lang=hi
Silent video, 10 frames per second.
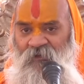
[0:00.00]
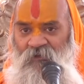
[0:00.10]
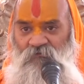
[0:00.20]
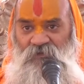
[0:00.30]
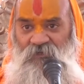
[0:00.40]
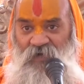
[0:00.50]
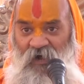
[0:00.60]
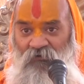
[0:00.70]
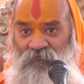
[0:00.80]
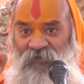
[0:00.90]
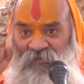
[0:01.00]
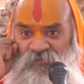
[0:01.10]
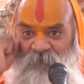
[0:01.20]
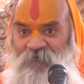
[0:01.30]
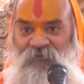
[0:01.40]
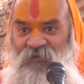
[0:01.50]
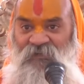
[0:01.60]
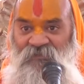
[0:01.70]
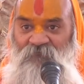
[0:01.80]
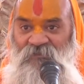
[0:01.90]
क्योंकि गांव की सबसे
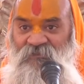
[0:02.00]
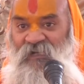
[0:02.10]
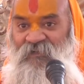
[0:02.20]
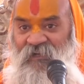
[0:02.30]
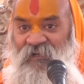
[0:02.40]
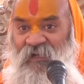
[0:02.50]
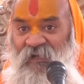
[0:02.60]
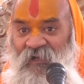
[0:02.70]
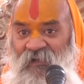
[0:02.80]
बड़ी समस्या यही है